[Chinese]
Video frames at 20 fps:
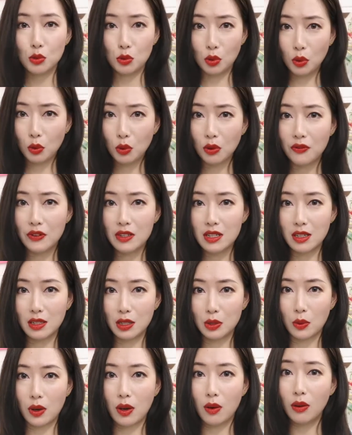所以我非常
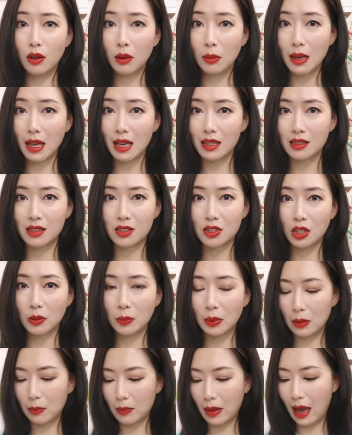喜欢 Olaplex 这个
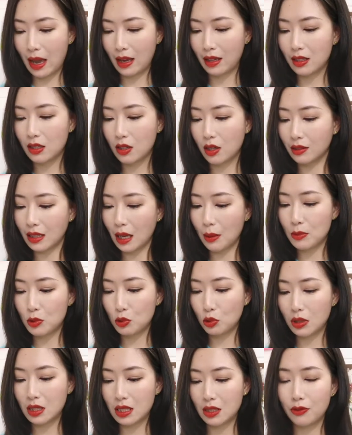品牌，然后他们
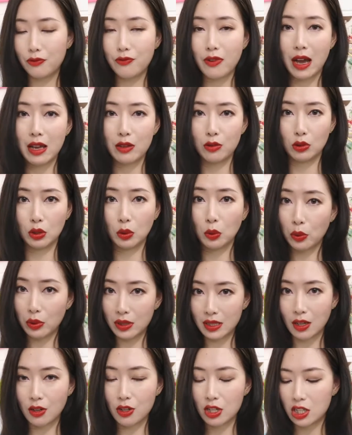出的这个发油呢，我
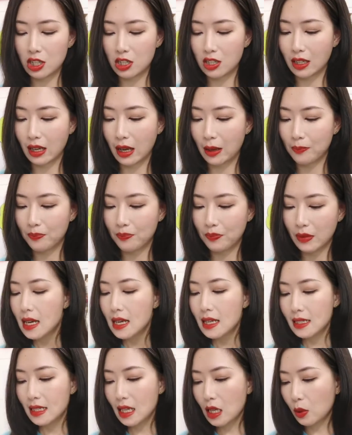想要试试看。
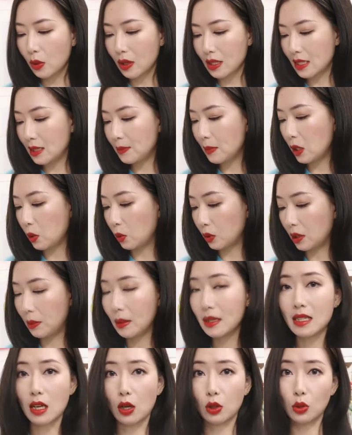下一款新品我特
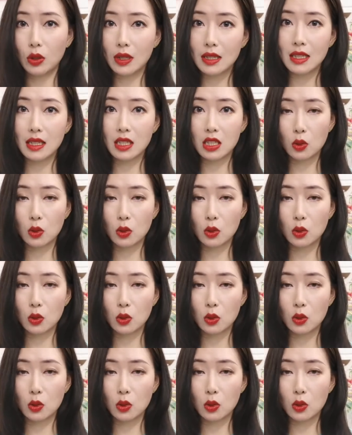别想要推荐的